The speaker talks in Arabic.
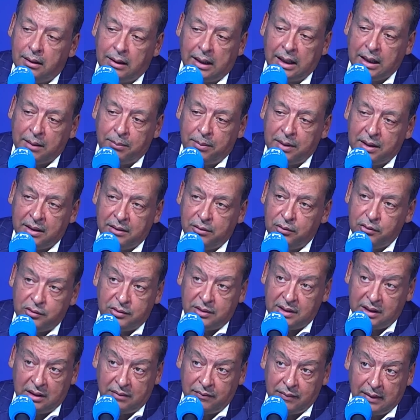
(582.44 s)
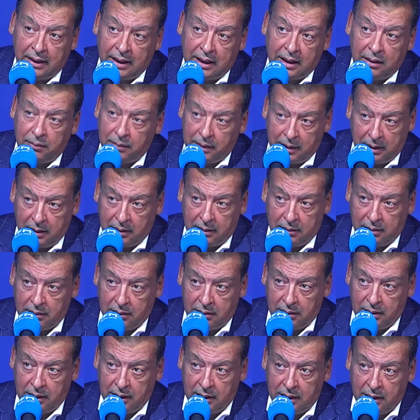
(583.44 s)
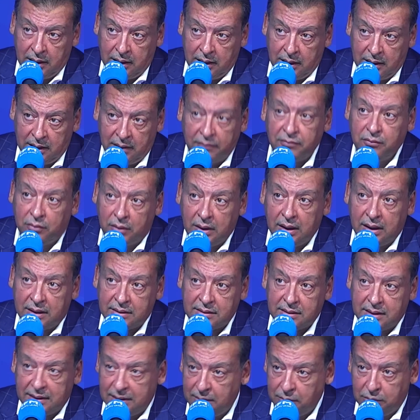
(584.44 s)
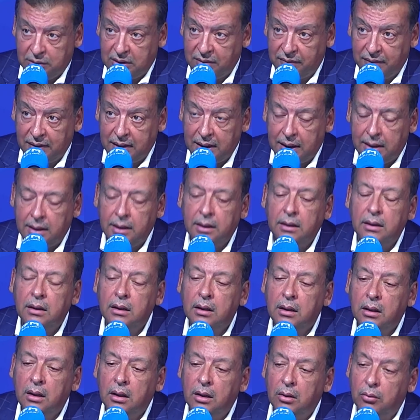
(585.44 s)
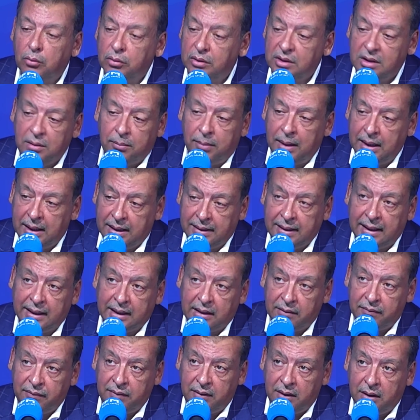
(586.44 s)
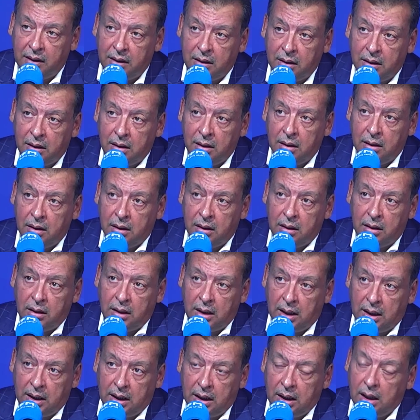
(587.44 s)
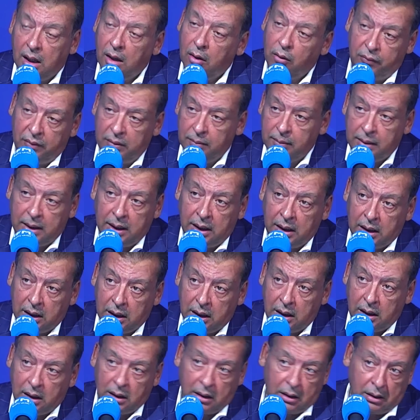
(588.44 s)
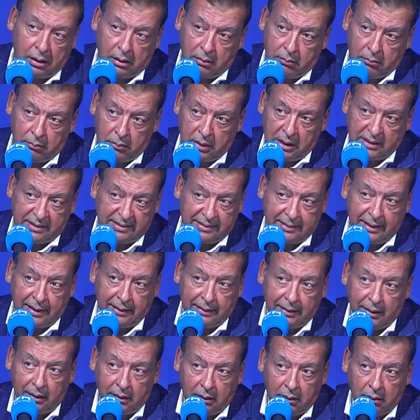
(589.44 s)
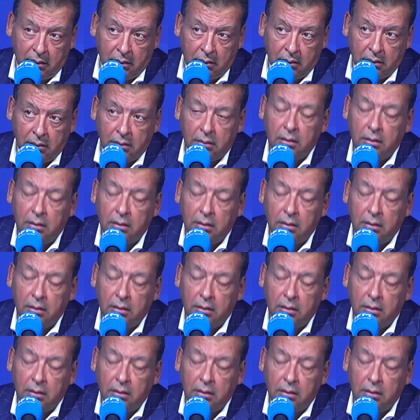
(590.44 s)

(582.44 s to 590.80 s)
اكبر اندستري في العالم هي هي, هي نفط والغاز هذا متفق عليه والديبال اللي تحكي فيه يعني راهو في امريكا 100 سنه لتالي آه،